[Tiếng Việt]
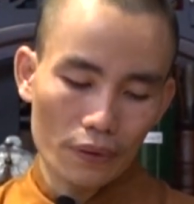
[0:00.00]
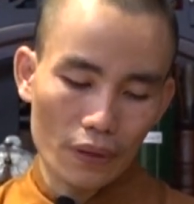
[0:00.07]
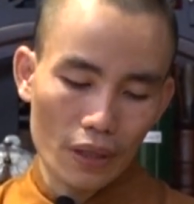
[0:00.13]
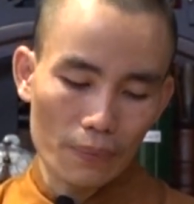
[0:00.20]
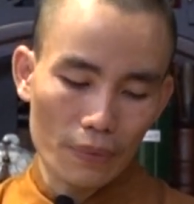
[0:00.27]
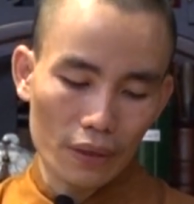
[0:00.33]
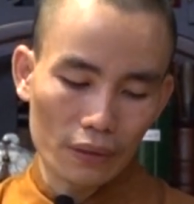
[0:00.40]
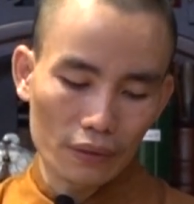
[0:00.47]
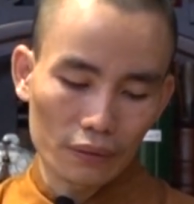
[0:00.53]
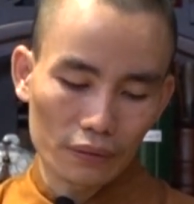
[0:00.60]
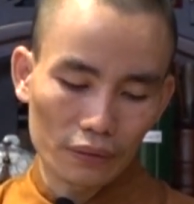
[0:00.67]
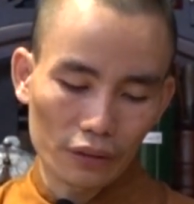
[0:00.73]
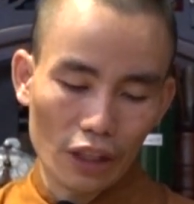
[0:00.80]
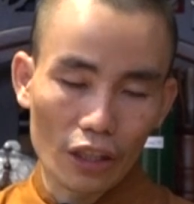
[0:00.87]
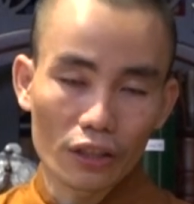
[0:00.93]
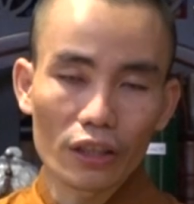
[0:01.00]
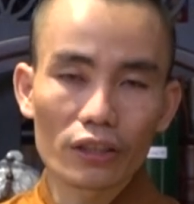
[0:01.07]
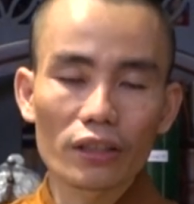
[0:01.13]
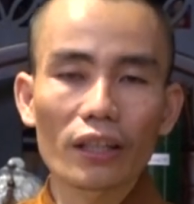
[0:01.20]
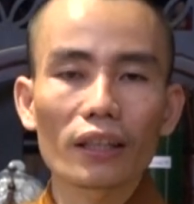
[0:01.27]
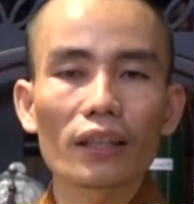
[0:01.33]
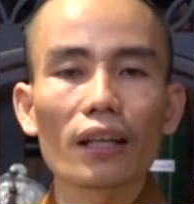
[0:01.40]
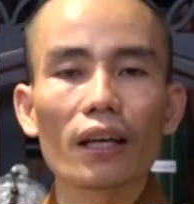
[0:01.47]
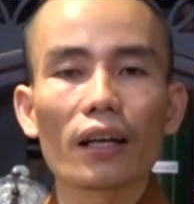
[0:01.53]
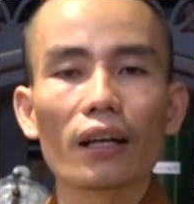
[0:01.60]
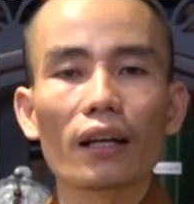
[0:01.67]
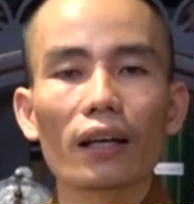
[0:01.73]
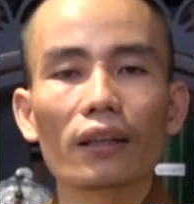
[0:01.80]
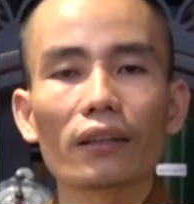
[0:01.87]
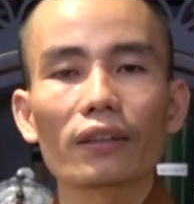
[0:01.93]
thì mình trở nên rất
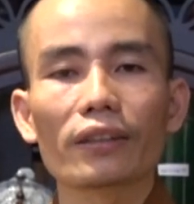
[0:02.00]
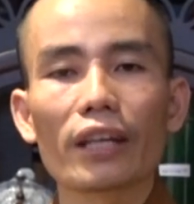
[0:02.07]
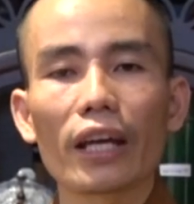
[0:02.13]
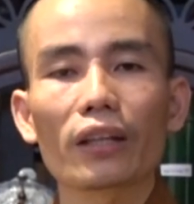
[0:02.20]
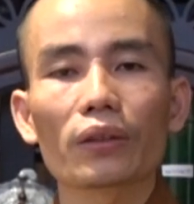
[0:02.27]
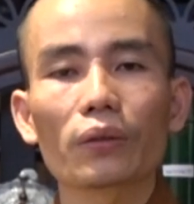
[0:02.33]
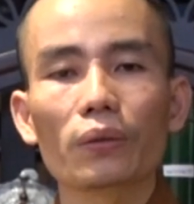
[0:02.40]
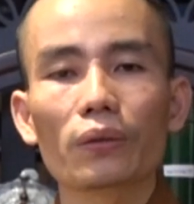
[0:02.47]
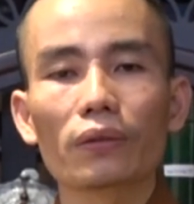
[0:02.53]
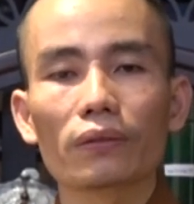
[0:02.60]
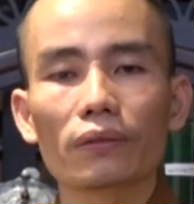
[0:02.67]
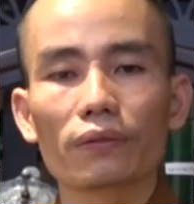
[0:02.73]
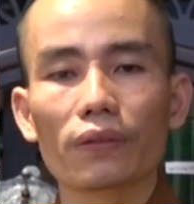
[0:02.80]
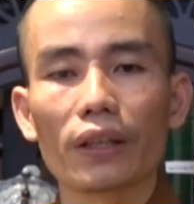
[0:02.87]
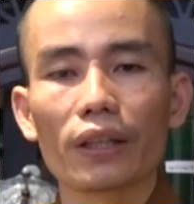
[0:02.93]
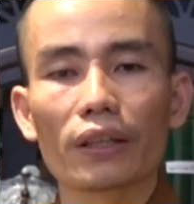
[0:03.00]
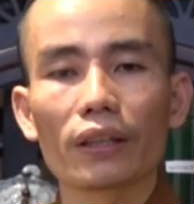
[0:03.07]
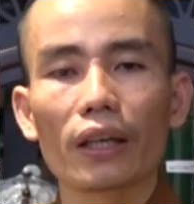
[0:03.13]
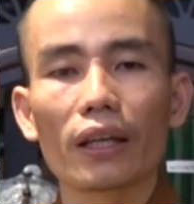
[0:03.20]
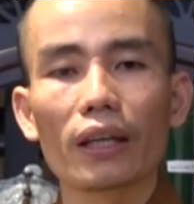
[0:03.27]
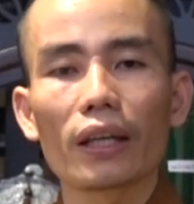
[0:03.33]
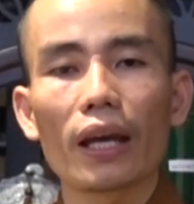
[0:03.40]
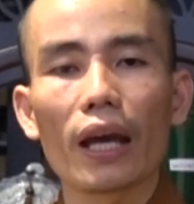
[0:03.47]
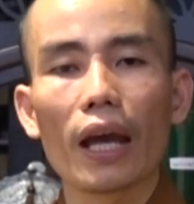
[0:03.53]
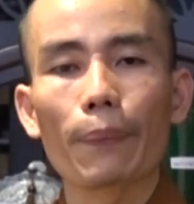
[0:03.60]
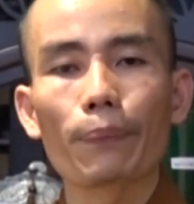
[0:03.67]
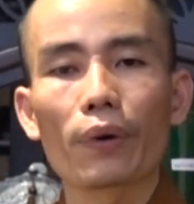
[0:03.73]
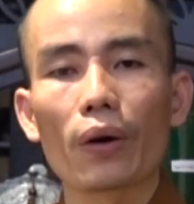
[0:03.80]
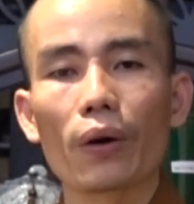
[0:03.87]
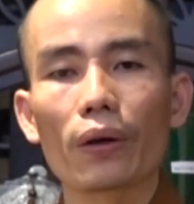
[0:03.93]
là ghen tuông, vị kỷ,
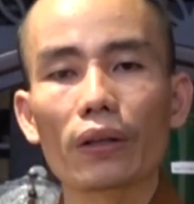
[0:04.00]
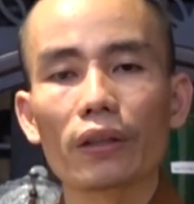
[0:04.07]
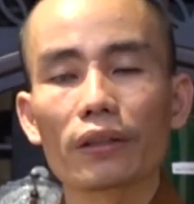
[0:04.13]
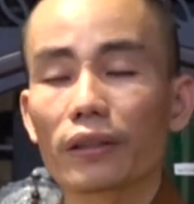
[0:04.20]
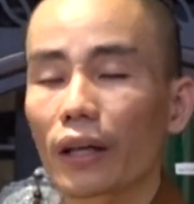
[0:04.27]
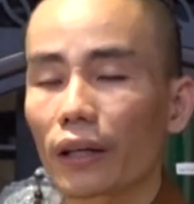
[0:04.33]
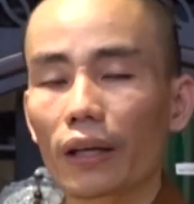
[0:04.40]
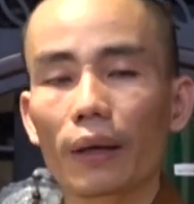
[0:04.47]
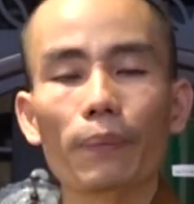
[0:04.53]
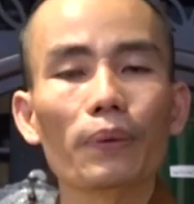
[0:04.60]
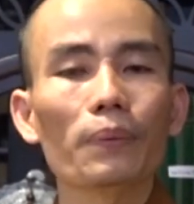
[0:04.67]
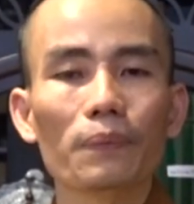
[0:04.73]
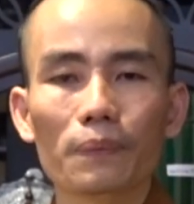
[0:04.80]
hẹp hòi, chặt hẹp.